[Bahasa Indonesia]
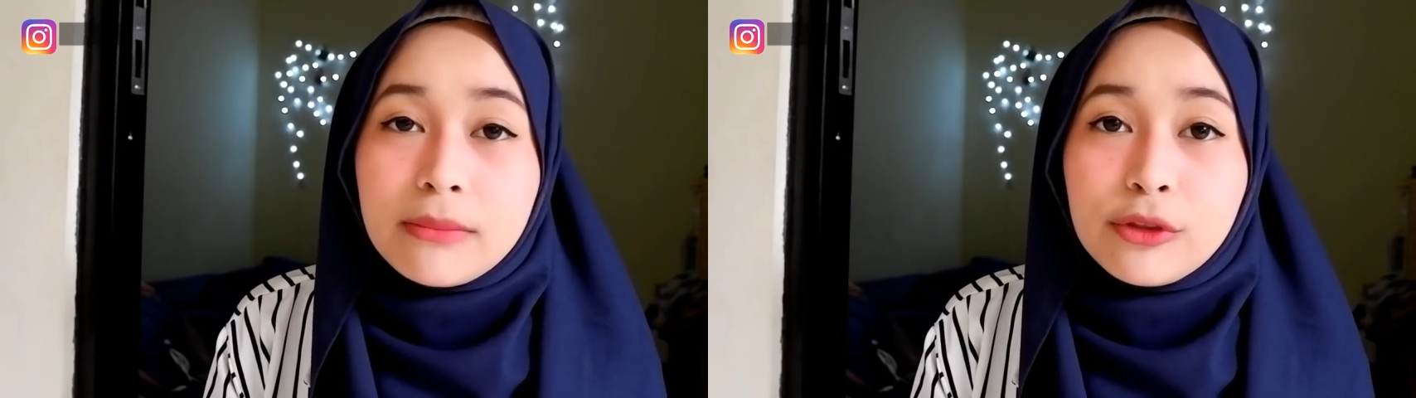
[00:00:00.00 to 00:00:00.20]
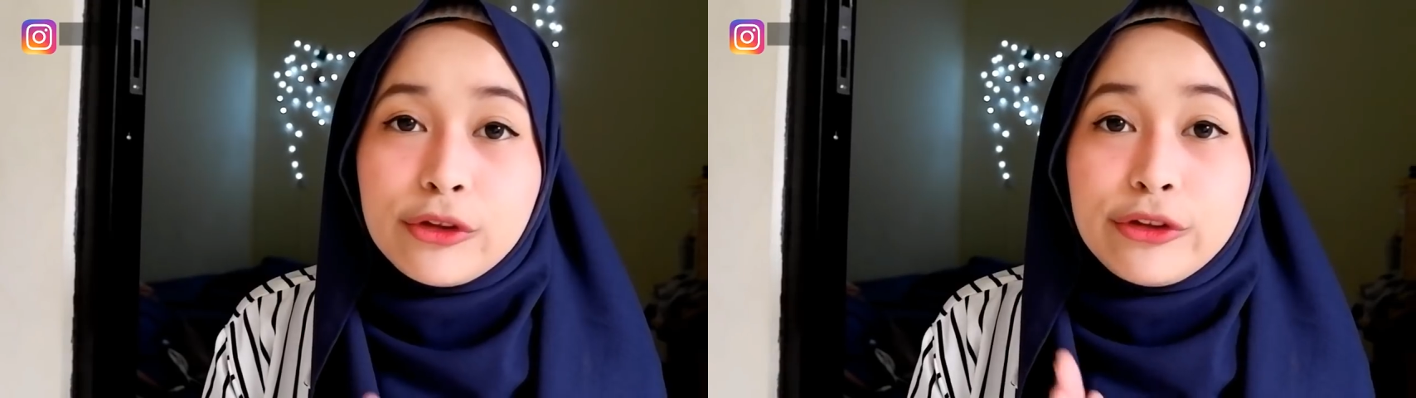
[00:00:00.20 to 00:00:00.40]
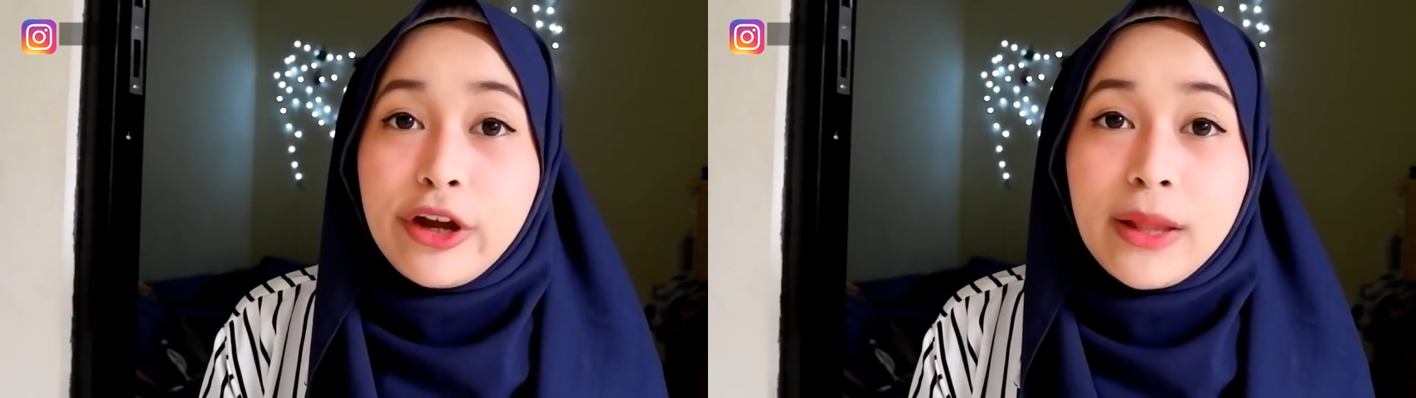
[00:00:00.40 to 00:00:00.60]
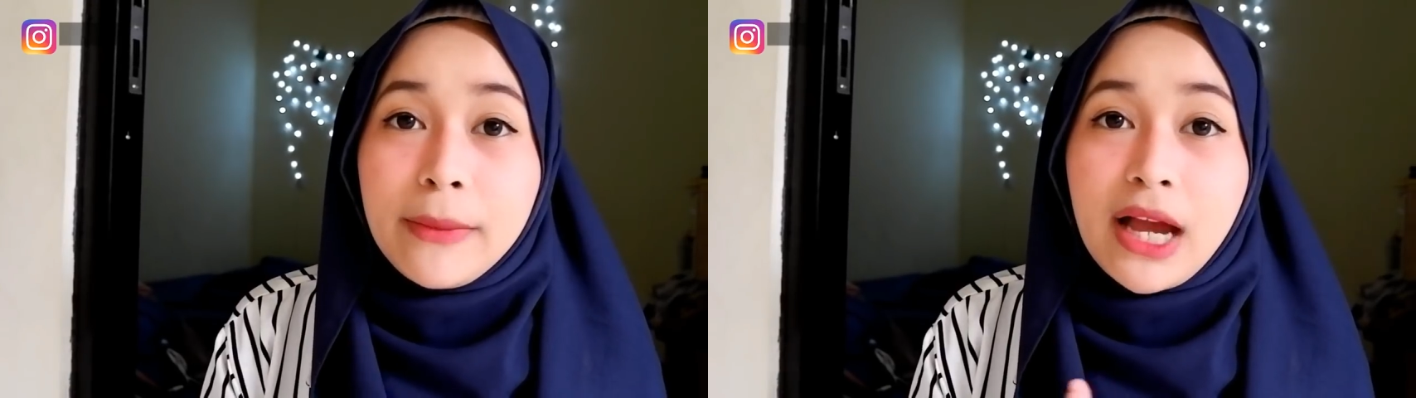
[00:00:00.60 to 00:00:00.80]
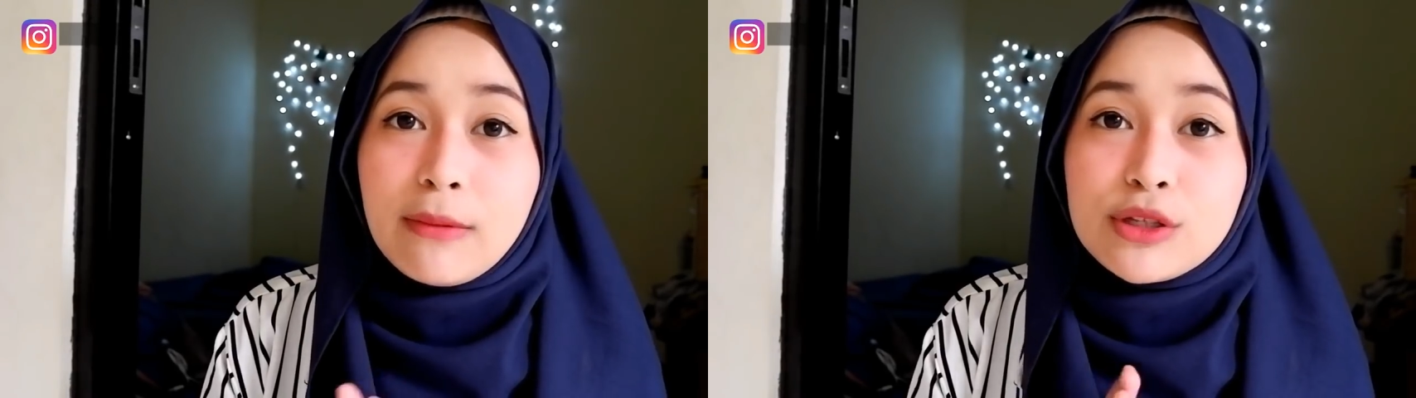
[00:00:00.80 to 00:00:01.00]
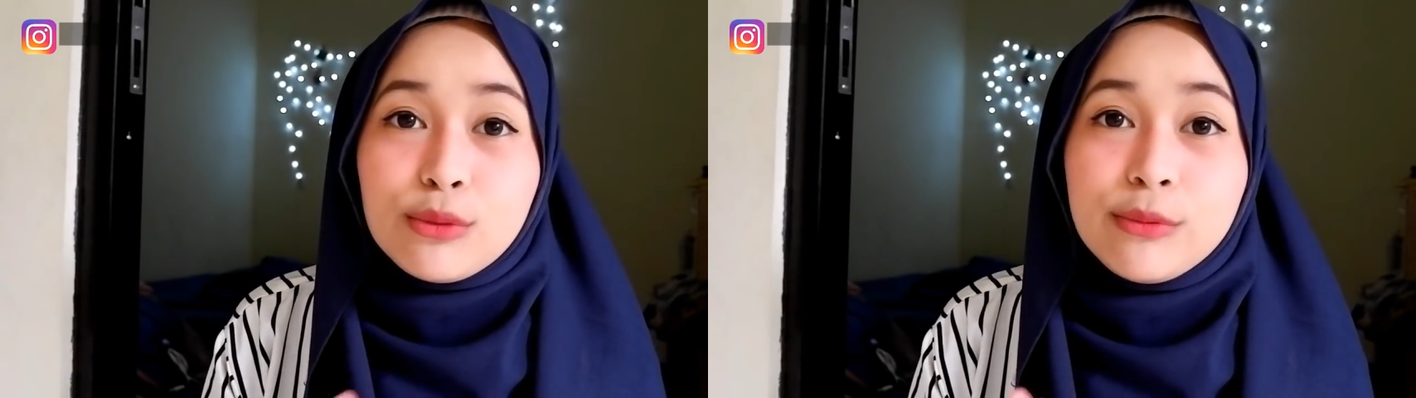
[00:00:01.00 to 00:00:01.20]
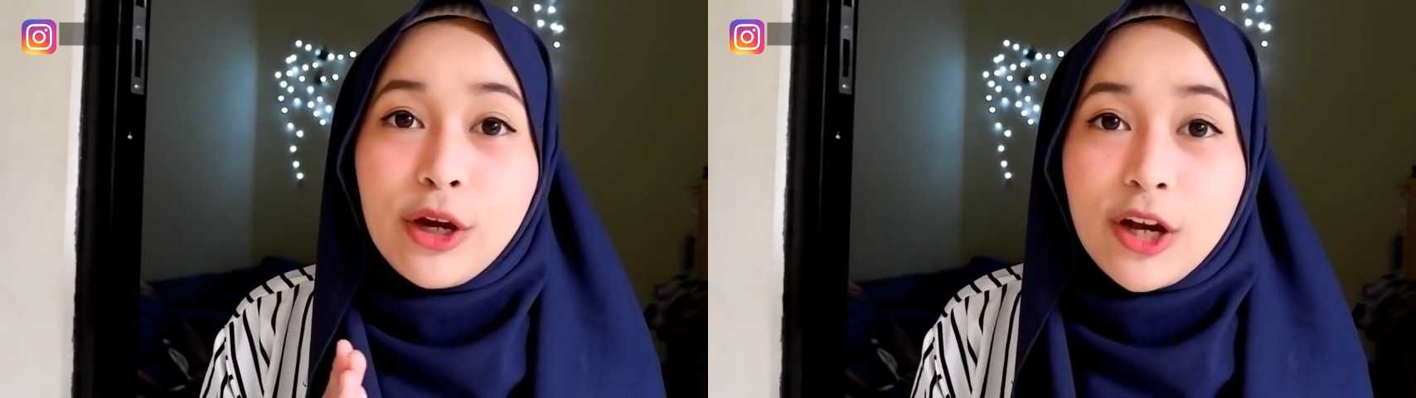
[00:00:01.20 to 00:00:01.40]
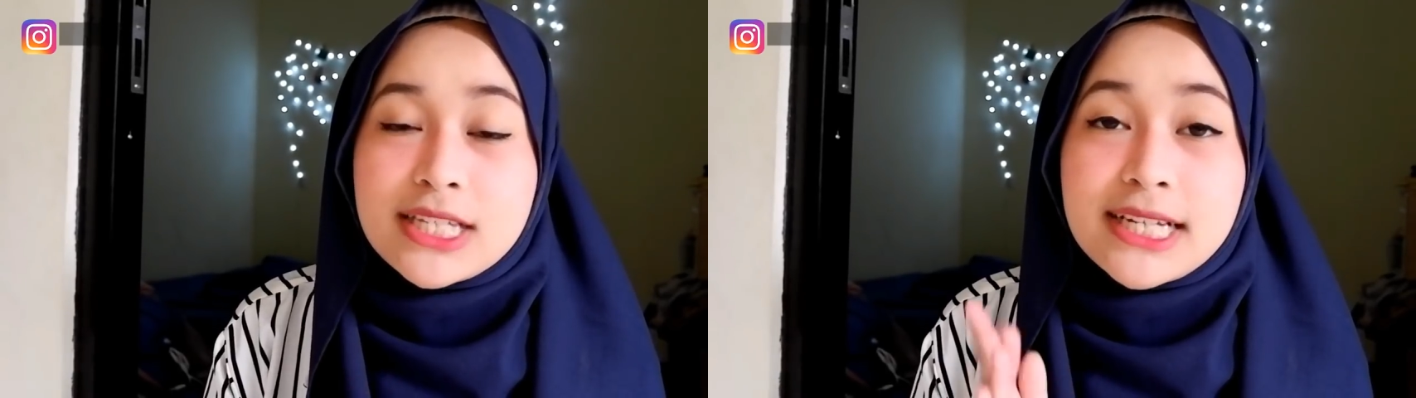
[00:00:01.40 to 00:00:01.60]
tutorial make up yang sebelumnya
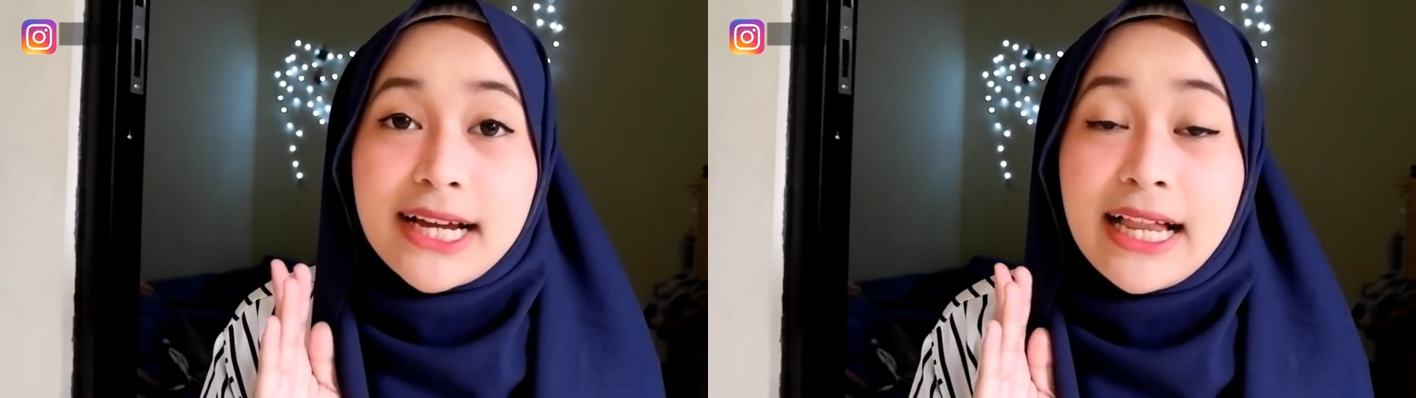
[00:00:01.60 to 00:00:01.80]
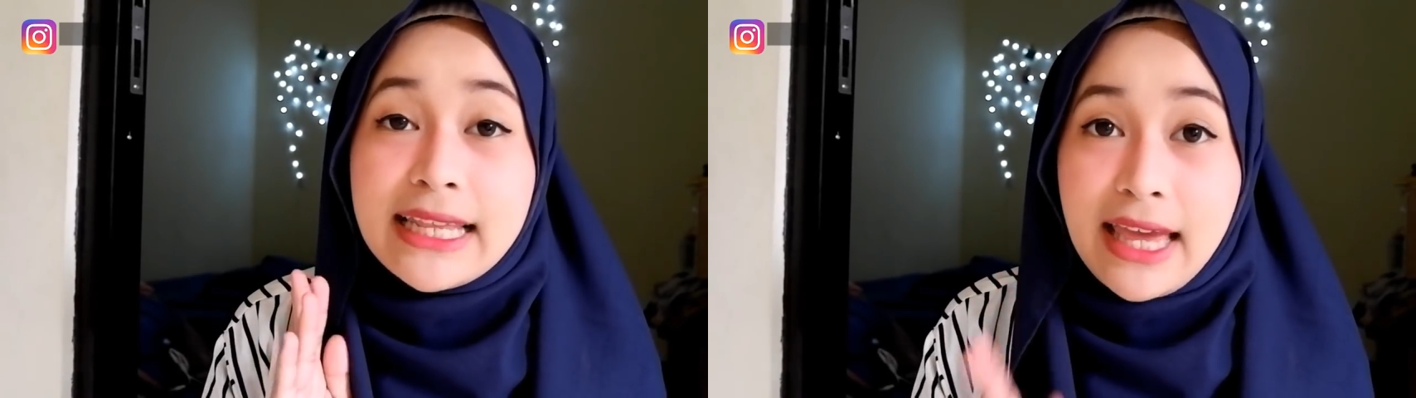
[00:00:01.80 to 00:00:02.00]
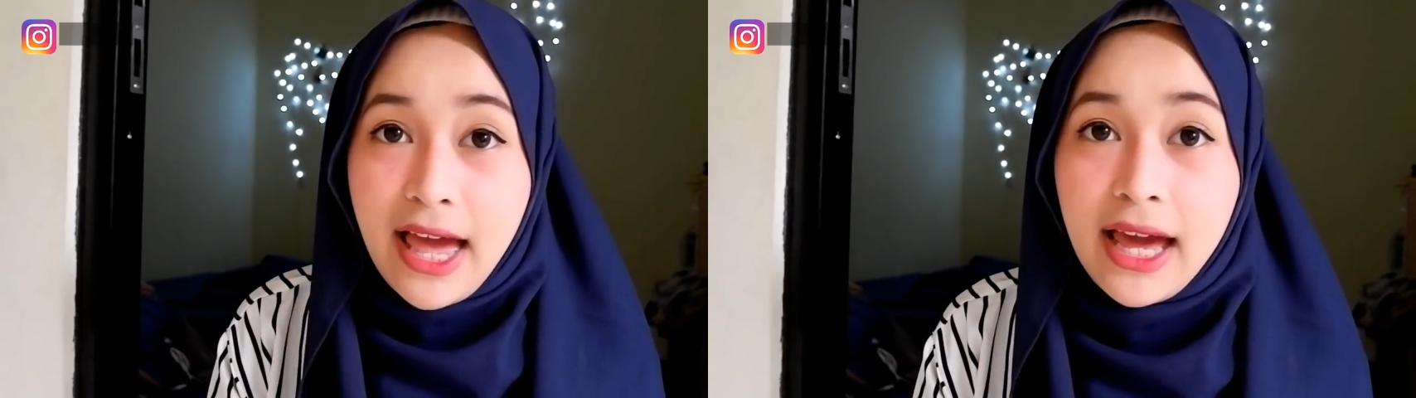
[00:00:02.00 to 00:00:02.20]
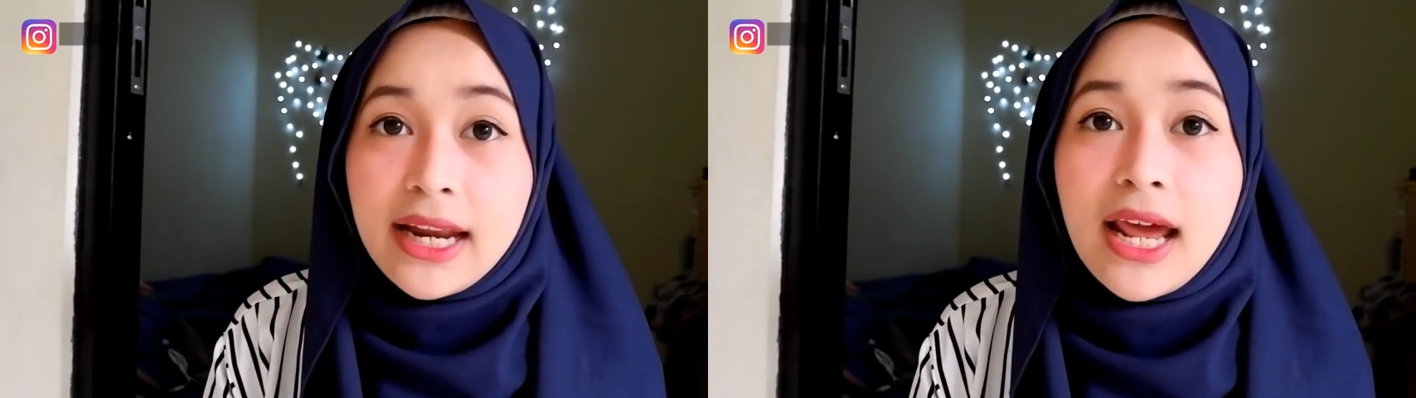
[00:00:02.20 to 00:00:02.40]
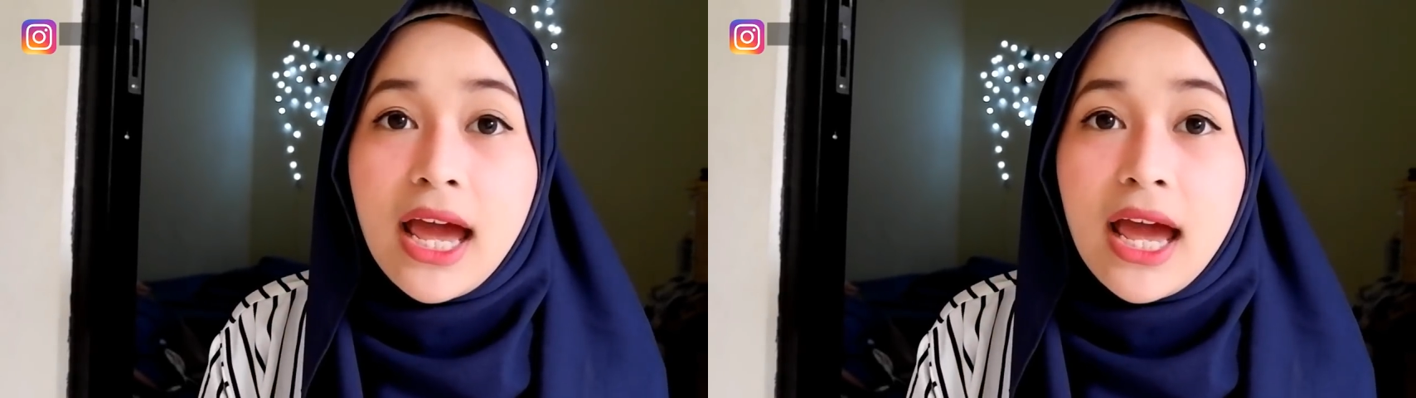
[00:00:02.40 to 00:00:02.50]
aku kasih ke kalian